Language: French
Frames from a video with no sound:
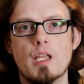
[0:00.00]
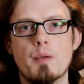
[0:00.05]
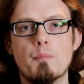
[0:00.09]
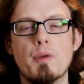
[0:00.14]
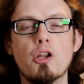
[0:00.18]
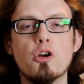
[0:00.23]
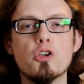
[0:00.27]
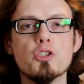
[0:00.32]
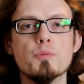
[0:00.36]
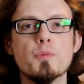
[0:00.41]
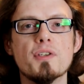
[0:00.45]

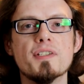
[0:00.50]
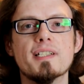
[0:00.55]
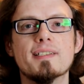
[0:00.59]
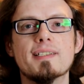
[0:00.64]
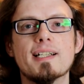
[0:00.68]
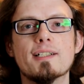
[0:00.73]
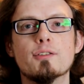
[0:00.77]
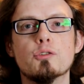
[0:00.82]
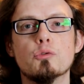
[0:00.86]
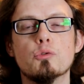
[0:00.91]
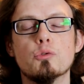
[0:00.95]
Malheureusement,
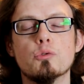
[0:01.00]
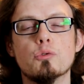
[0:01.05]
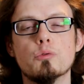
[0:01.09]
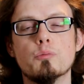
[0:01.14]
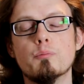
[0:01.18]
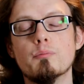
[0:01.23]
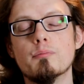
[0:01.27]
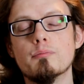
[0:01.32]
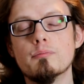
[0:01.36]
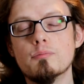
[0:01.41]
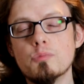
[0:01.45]
cet acte de
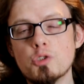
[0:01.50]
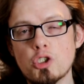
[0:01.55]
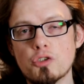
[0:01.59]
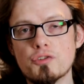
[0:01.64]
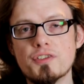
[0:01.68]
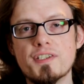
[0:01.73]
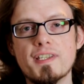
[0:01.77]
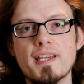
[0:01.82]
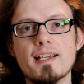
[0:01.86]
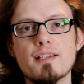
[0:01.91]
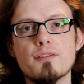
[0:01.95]

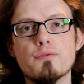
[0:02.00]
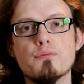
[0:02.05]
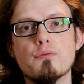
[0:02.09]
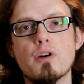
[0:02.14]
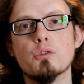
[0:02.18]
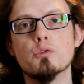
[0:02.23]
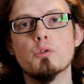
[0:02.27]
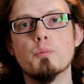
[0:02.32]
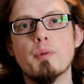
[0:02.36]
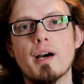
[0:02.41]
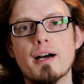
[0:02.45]
gentillesse,
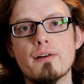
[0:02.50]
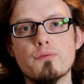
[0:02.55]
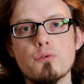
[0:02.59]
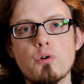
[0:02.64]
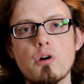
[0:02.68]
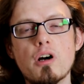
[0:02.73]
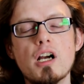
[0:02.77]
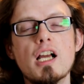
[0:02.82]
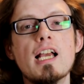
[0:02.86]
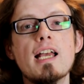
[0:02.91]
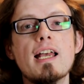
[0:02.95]
voire de
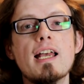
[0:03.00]
bravoure,